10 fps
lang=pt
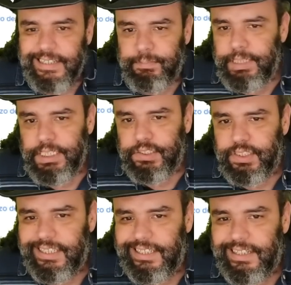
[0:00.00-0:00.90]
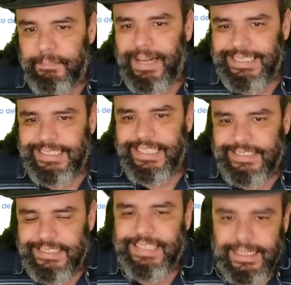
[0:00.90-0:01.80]
Um bicho, Master
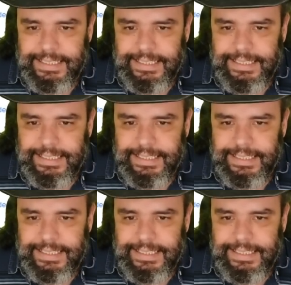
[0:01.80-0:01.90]
System, tá,